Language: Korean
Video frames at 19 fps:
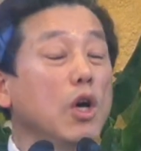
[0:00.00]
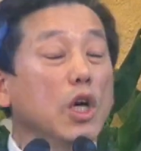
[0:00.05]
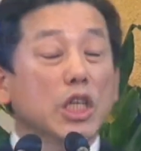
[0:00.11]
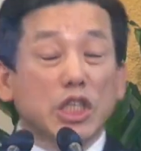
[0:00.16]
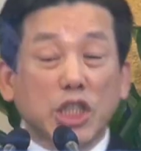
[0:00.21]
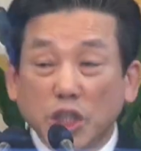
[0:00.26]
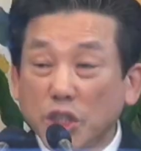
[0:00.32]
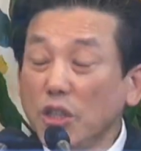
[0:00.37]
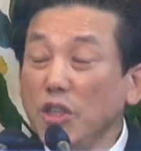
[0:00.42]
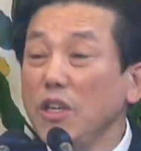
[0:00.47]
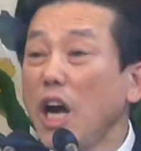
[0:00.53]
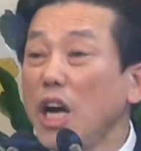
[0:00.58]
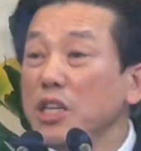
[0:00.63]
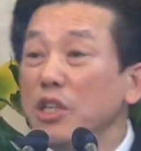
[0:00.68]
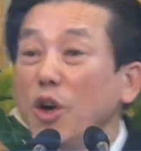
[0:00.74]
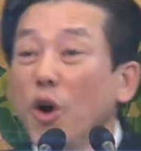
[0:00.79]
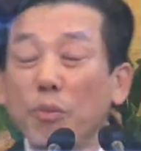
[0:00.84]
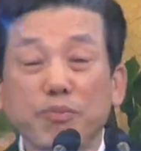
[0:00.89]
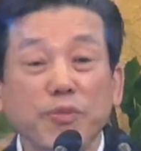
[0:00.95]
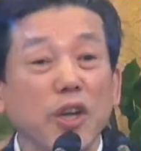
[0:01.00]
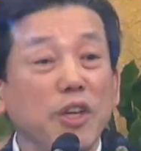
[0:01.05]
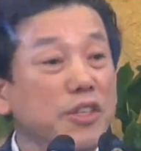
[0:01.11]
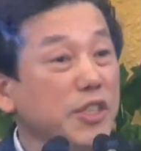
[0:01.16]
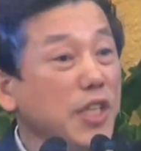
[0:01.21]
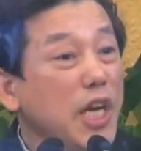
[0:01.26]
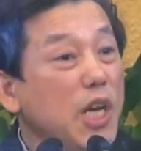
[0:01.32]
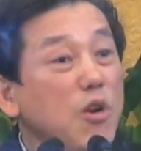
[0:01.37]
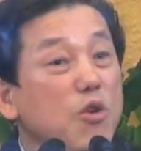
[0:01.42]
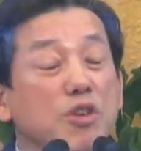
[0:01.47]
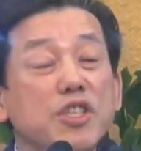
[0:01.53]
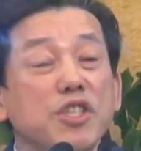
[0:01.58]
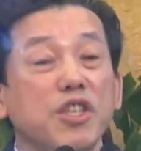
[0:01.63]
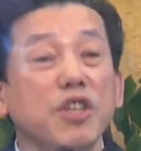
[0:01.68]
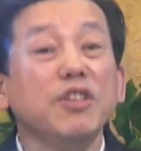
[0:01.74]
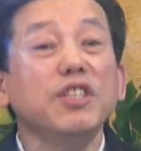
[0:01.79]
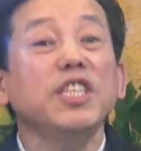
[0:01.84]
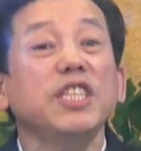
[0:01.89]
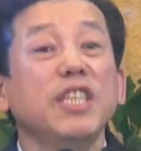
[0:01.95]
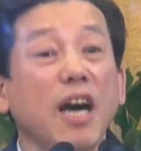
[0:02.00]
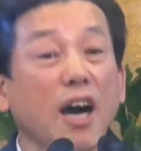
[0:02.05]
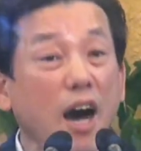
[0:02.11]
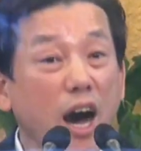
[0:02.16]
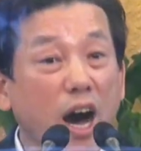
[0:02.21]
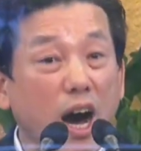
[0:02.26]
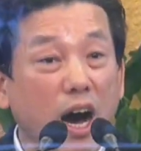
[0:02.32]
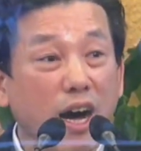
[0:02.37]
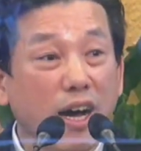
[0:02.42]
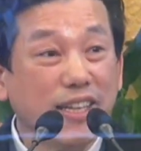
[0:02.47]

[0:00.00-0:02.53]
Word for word: 지금까지 없던 새로운 선지자가